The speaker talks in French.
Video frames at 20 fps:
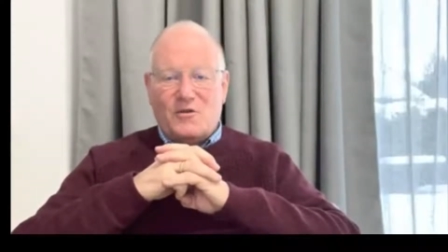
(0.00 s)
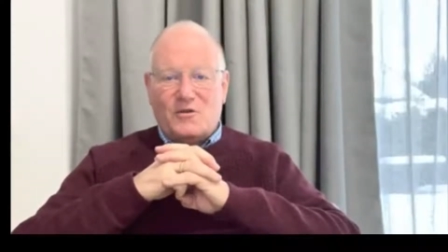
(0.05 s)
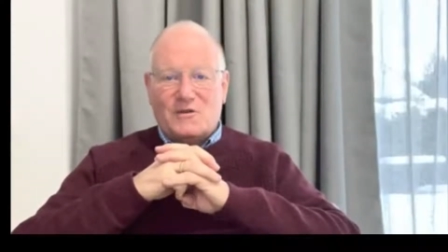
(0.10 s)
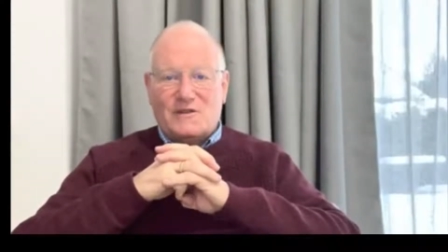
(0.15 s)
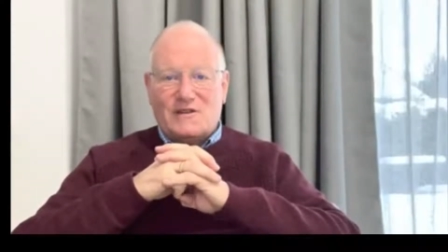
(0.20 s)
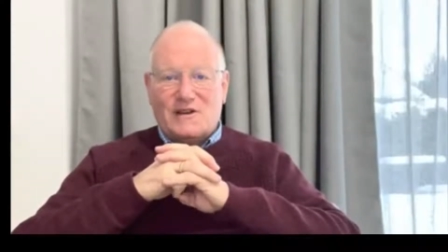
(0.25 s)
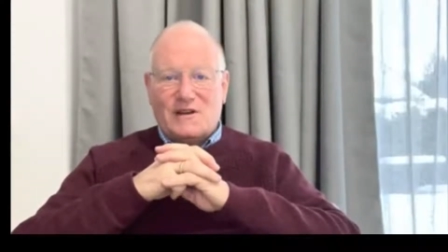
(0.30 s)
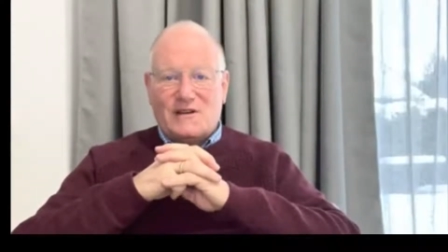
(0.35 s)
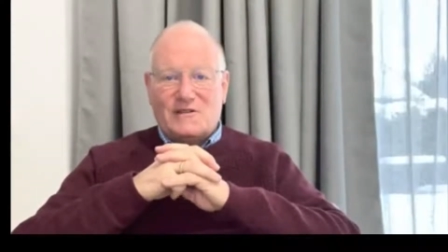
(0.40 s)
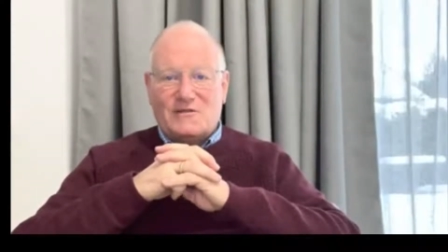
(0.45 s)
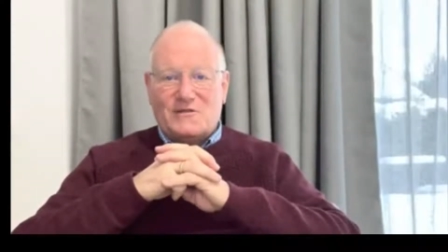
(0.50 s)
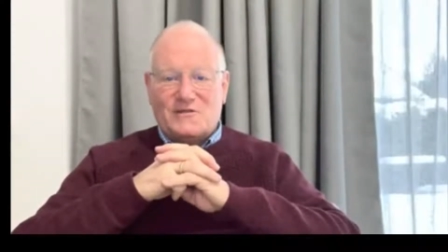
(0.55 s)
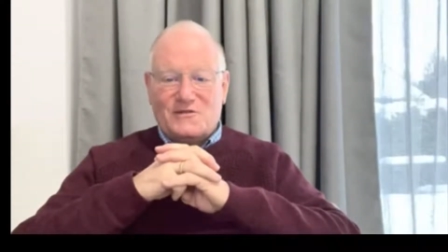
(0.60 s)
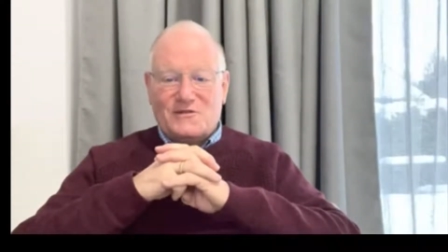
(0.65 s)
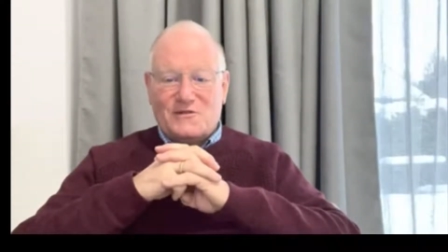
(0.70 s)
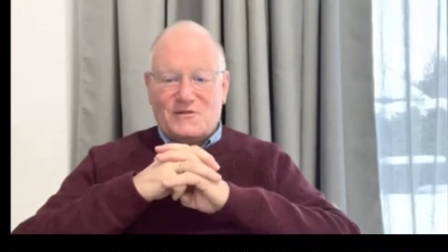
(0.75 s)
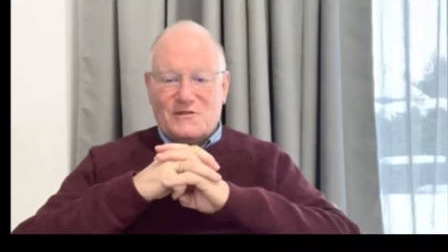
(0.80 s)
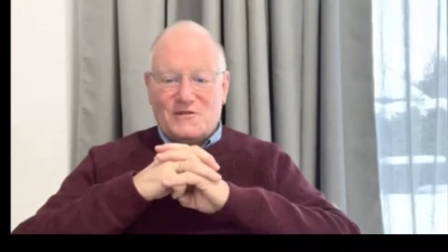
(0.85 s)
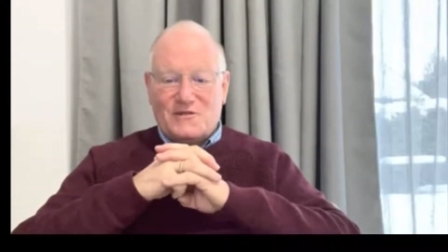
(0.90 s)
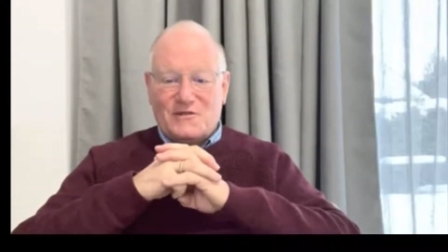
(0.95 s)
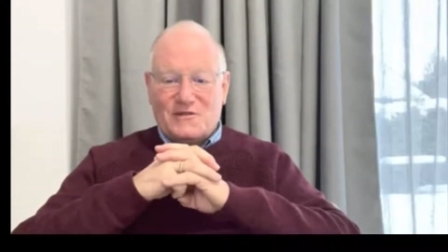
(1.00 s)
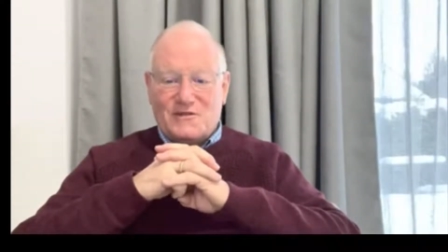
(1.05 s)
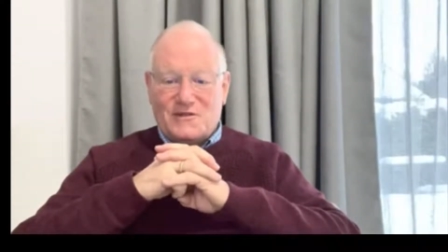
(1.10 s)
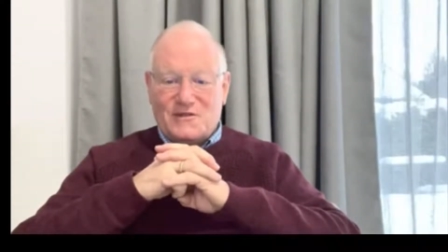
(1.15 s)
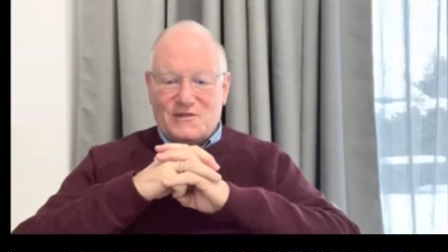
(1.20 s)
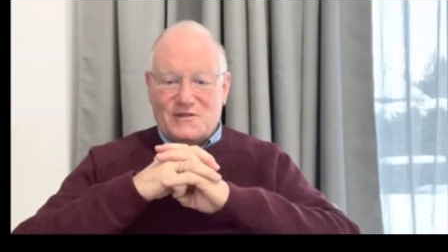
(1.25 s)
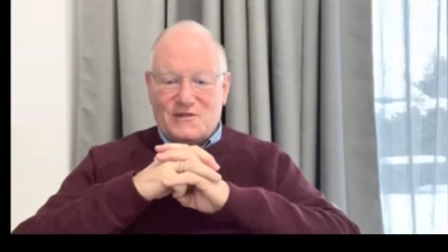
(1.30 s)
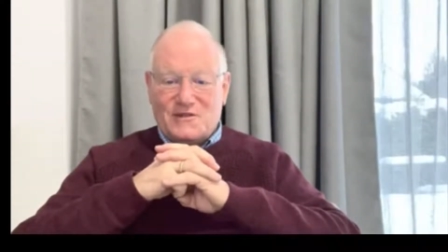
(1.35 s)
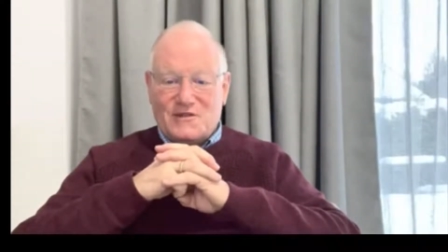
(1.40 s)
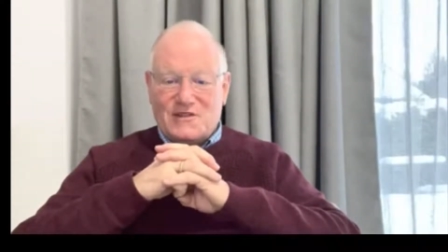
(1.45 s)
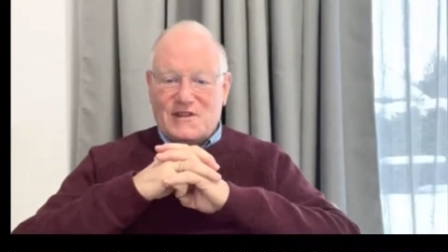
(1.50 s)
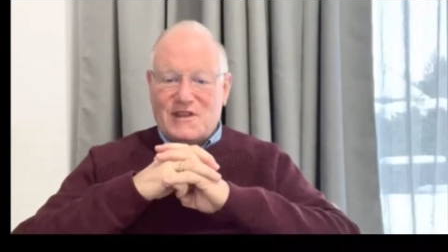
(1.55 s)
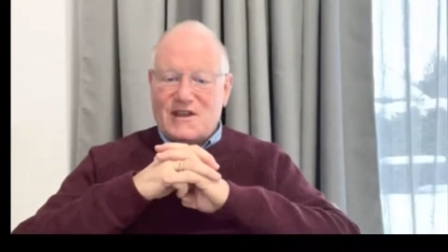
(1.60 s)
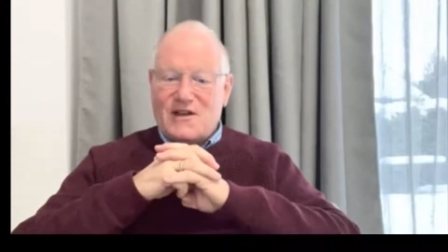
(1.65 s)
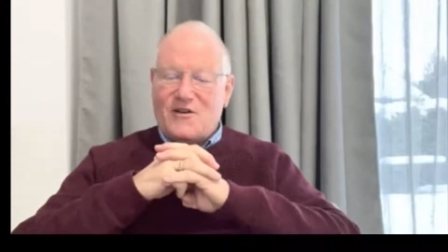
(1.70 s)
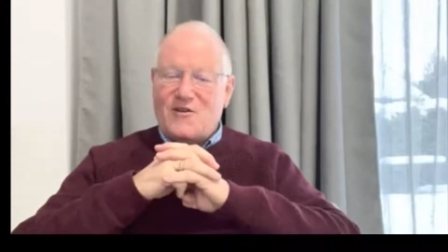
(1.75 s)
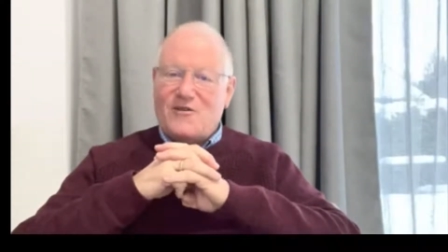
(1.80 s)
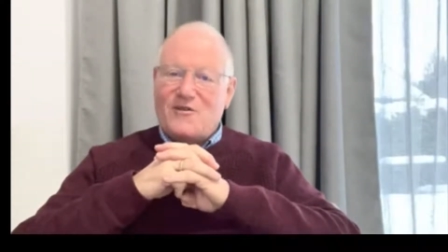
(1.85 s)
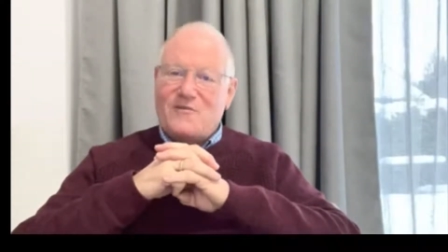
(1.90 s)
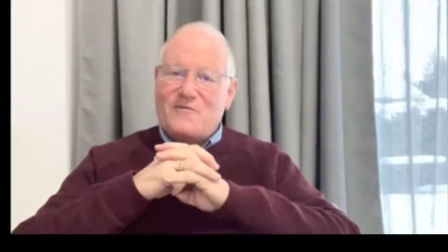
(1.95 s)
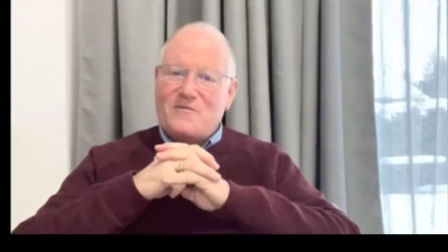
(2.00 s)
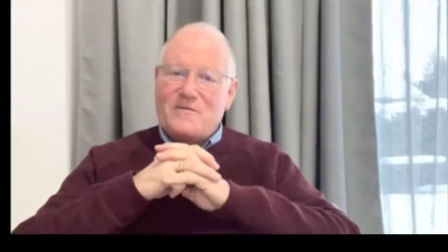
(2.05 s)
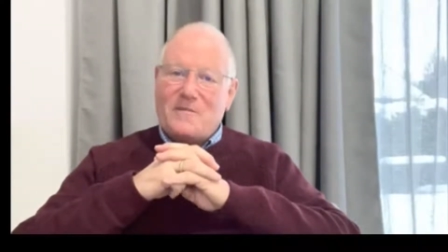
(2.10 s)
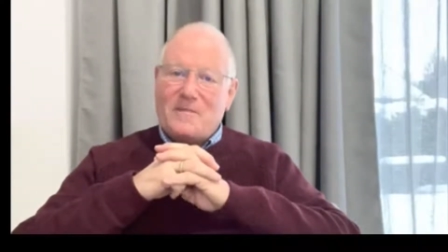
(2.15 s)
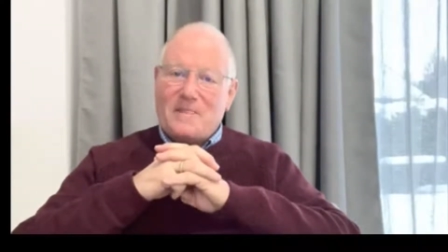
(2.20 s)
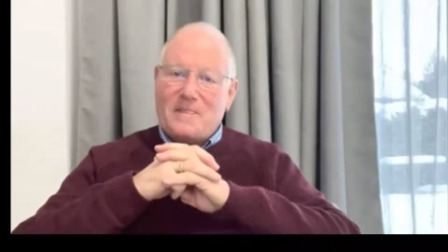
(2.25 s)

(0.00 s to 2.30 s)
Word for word: au temps de Néron,